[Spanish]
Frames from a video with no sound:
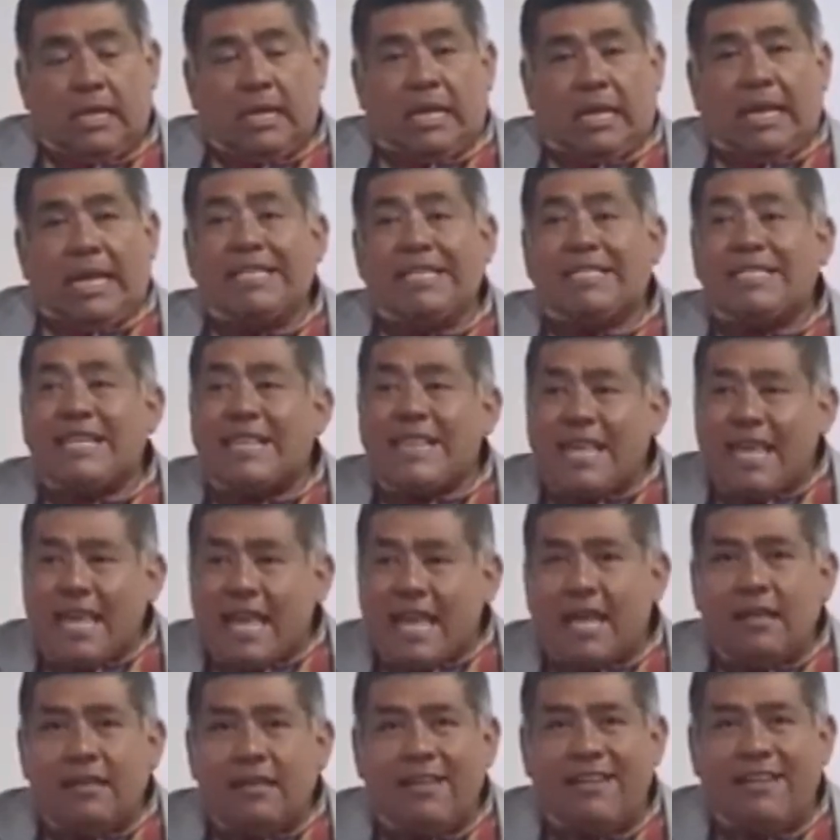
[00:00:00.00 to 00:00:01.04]
ese
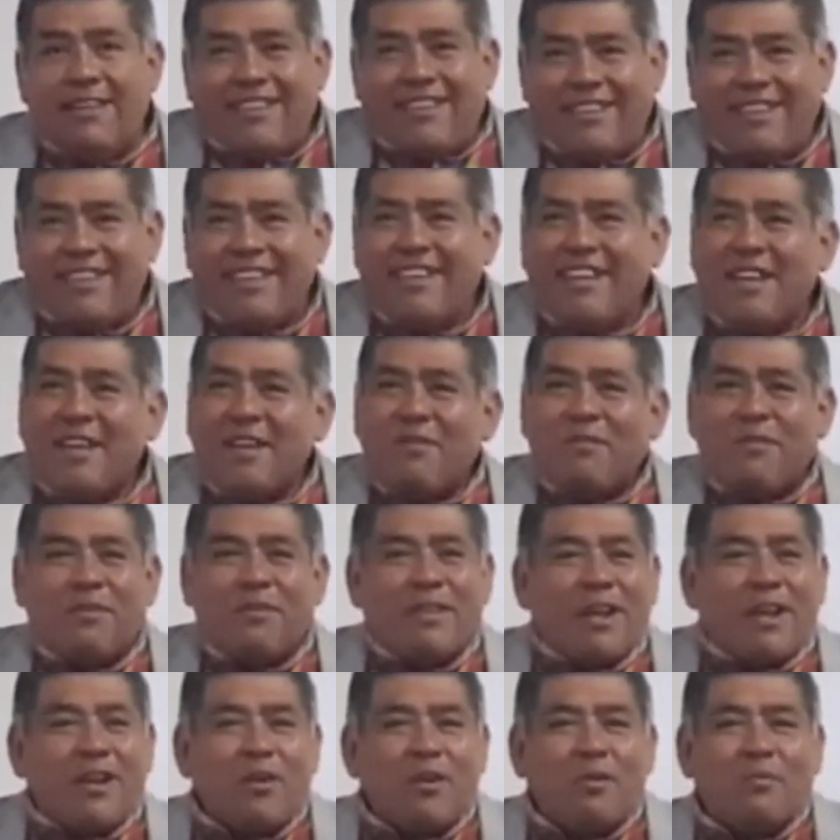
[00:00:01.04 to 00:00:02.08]
día
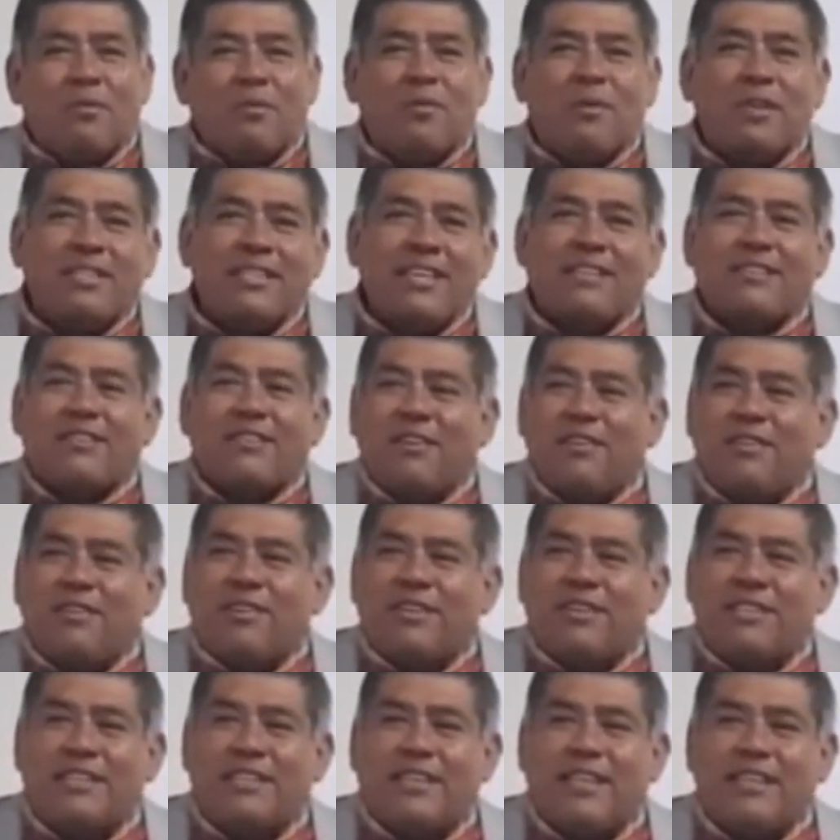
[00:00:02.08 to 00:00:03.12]
fue una convivencia de todos los
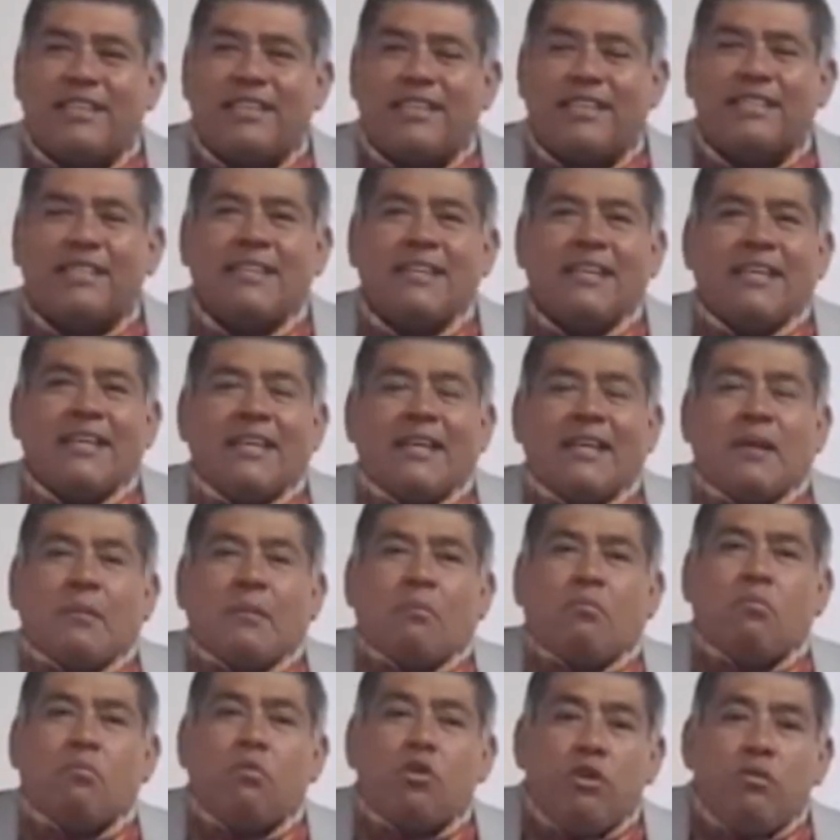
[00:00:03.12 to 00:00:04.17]
residentes
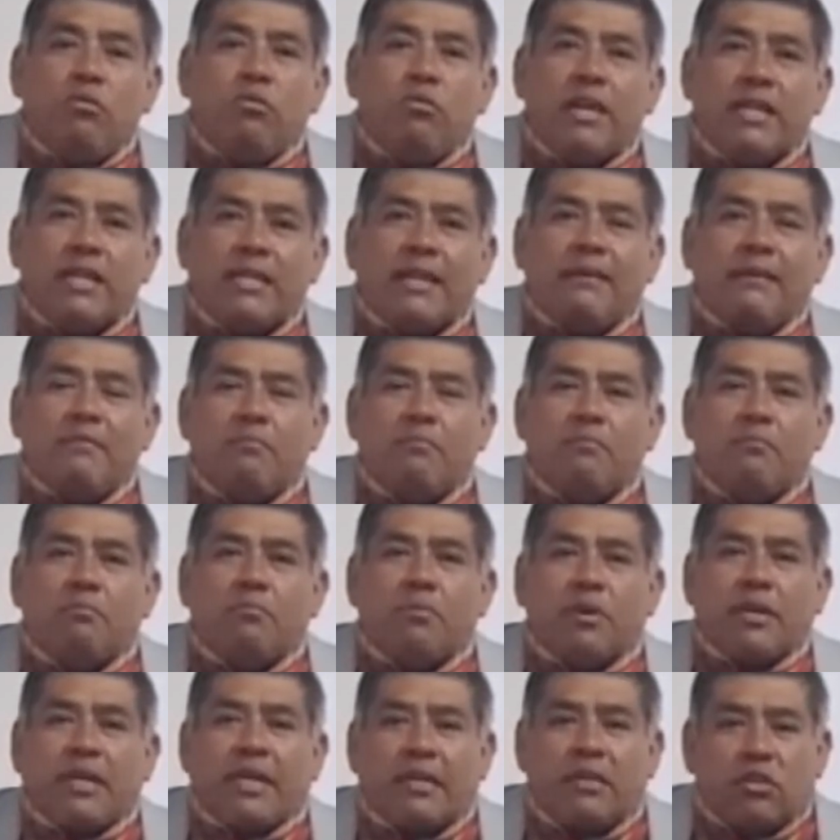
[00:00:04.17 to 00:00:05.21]
muy buena
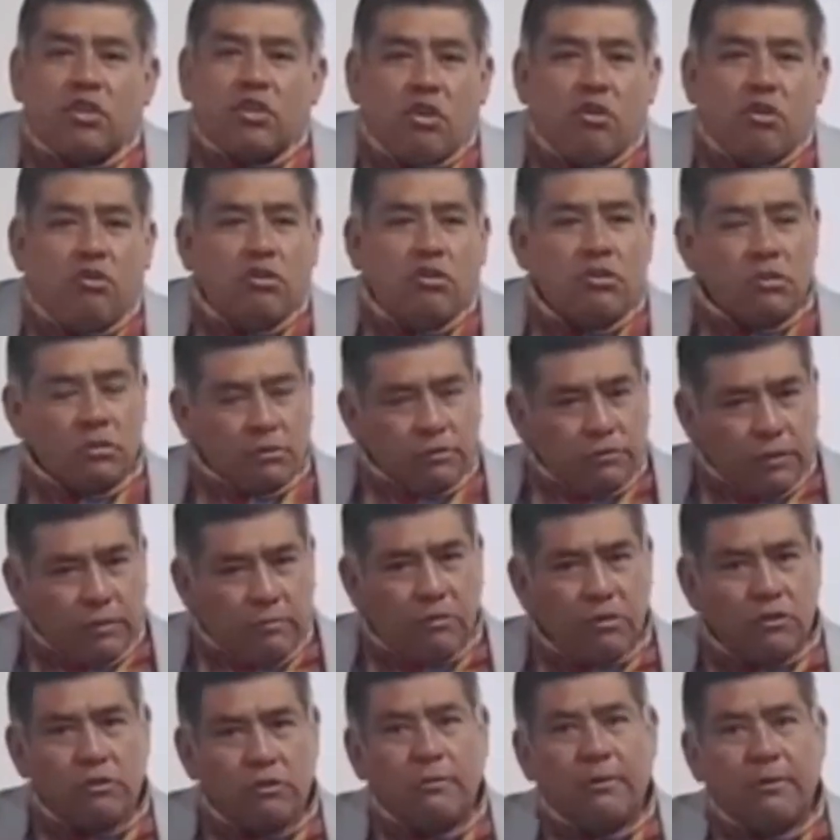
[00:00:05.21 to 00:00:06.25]
porque todos nos fuimos
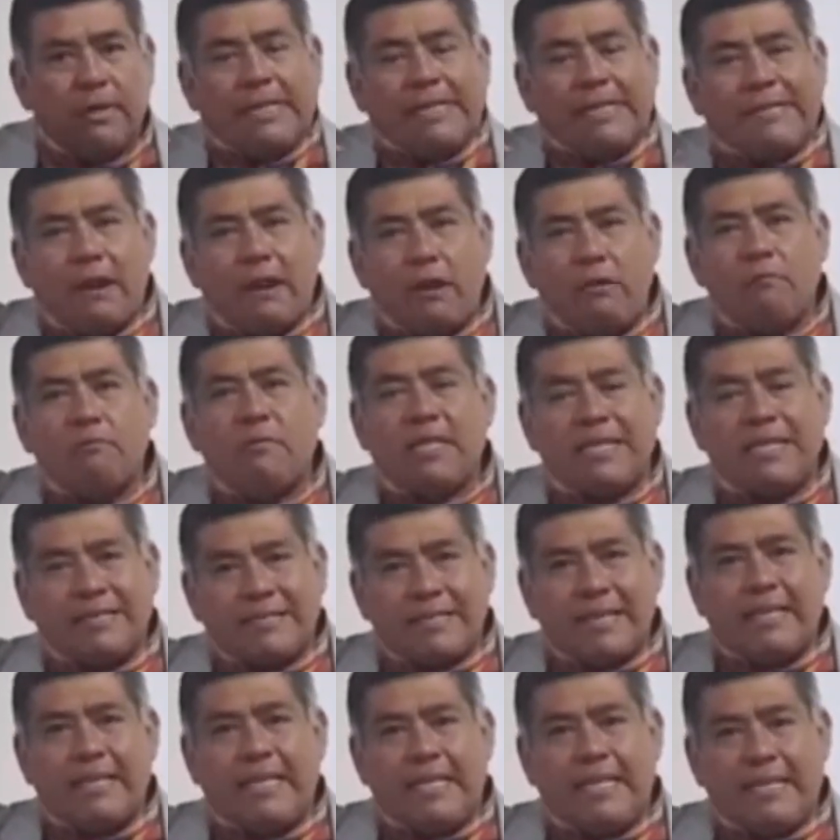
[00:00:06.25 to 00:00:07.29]
sobre el trauma de
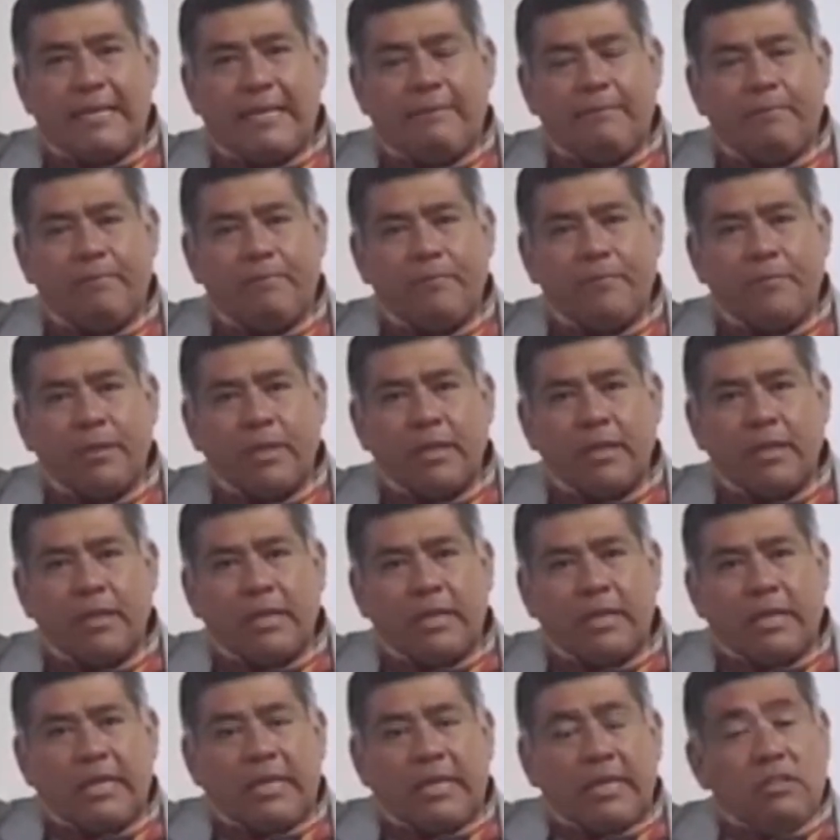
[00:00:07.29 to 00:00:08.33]
esta niña
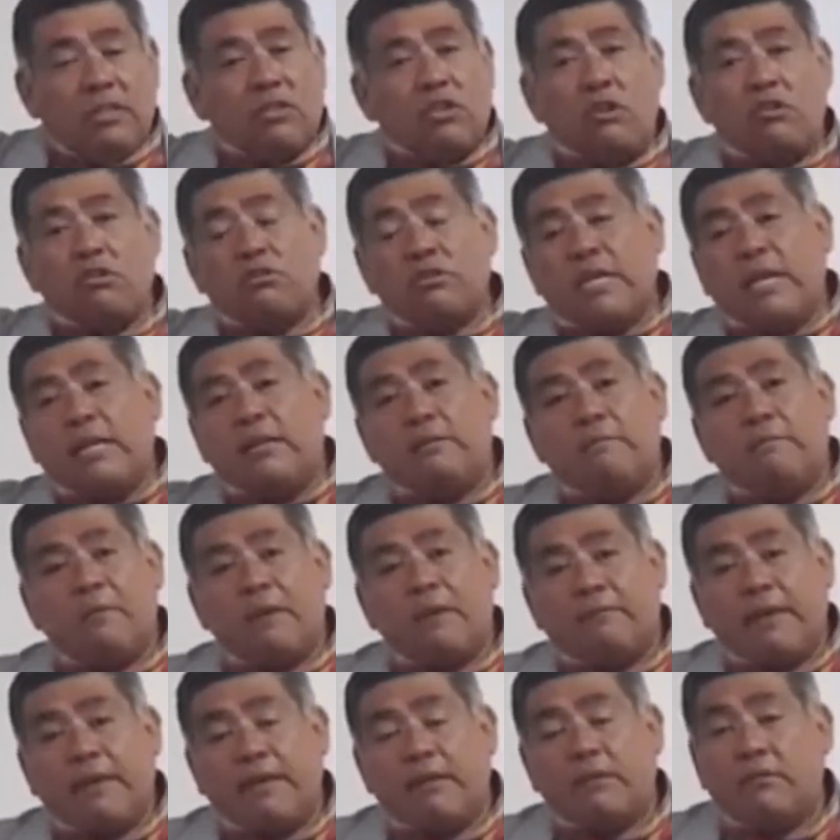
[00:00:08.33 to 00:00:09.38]
y todo salió
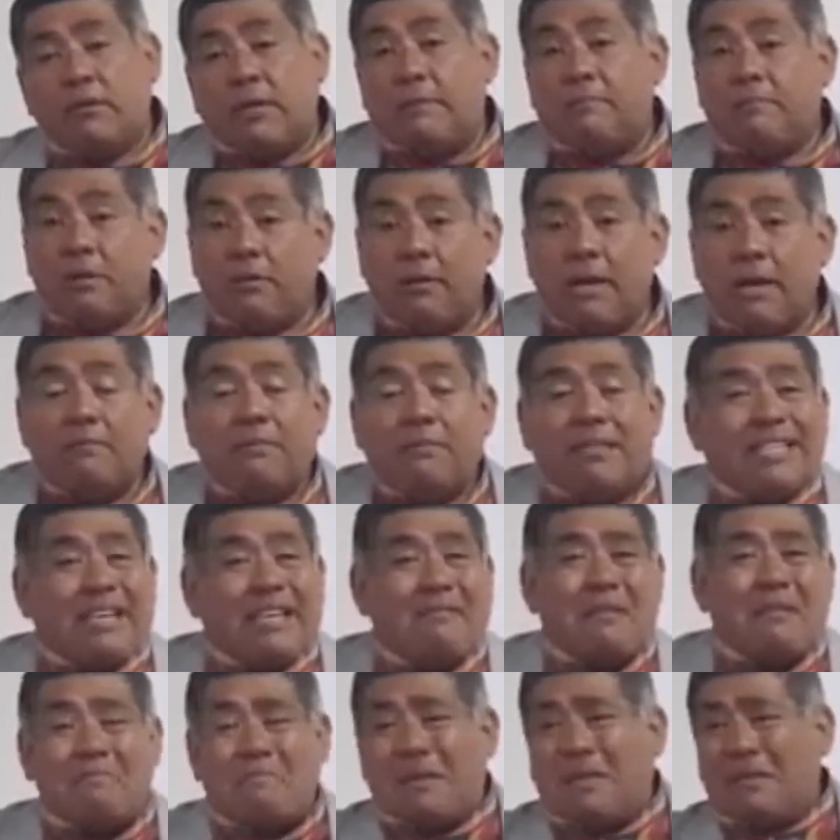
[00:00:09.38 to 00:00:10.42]
perfecto. El problema es
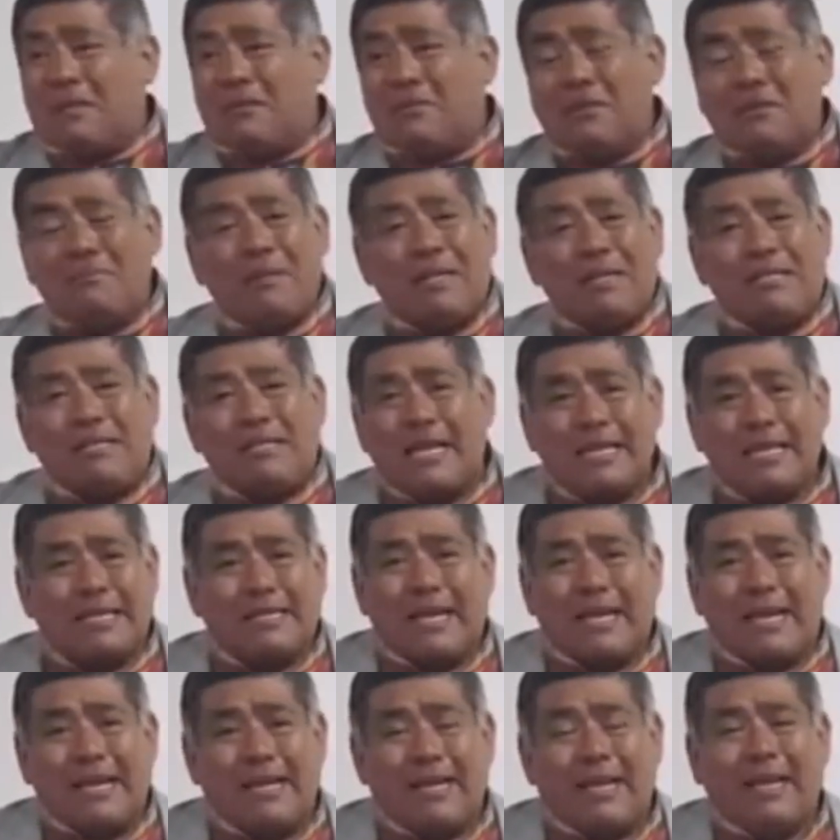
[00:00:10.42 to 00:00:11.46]
que había perdido demasiada
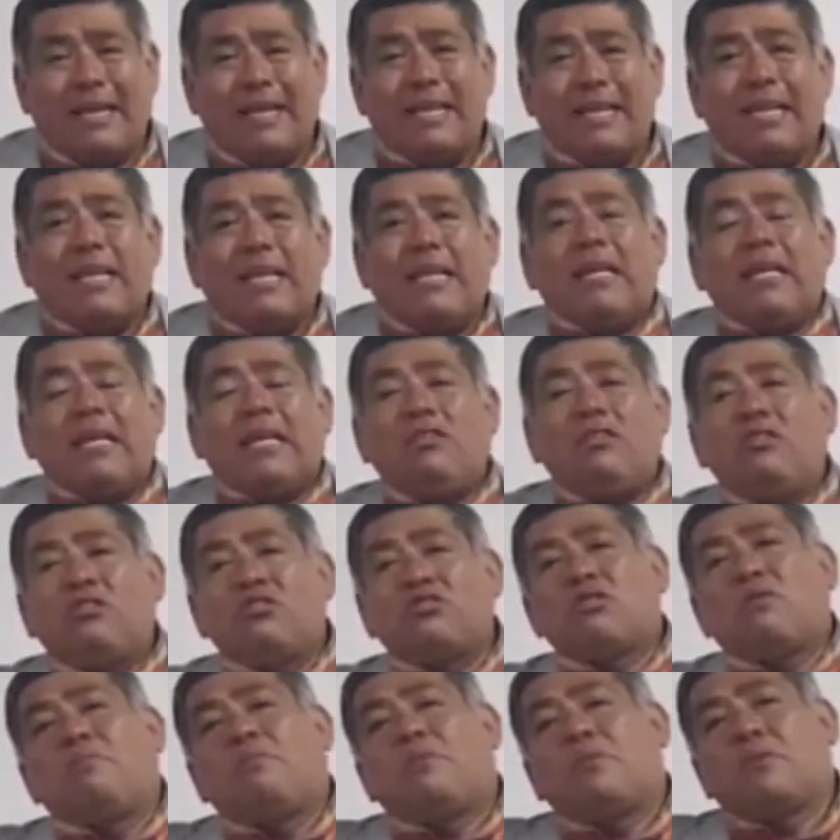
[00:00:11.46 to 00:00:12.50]
sangre y
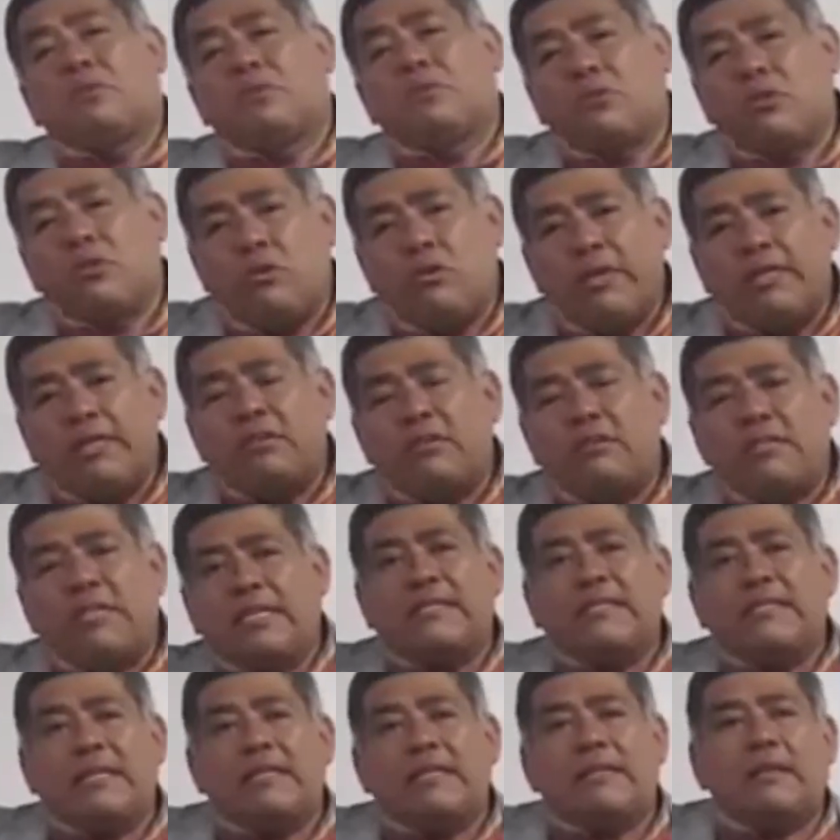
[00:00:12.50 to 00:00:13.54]
no soportó
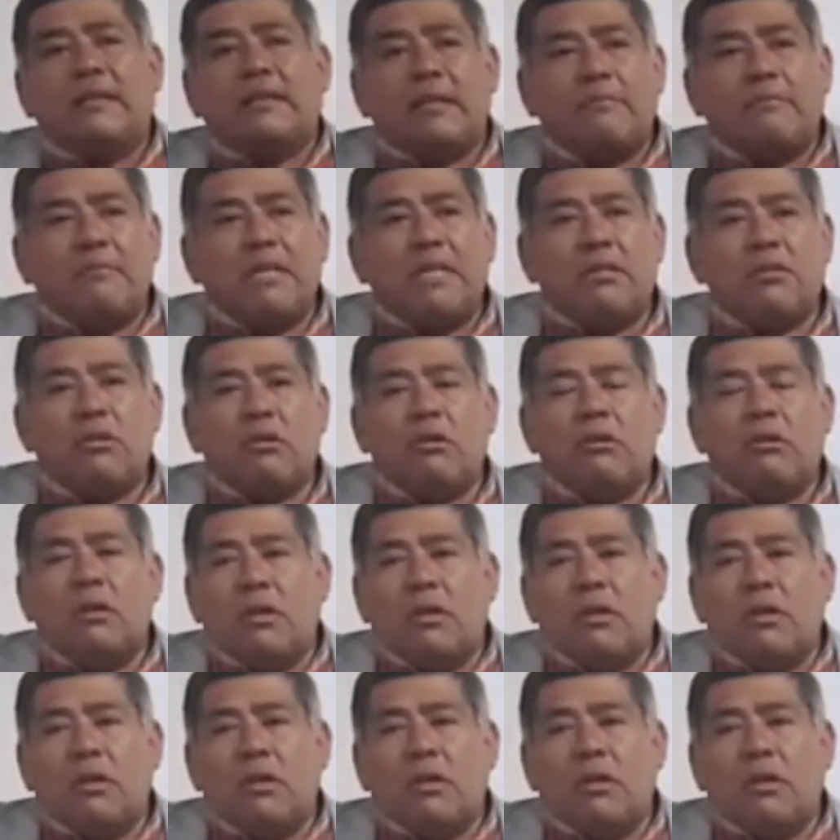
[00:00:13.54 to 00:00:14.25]
entonces el tratamiento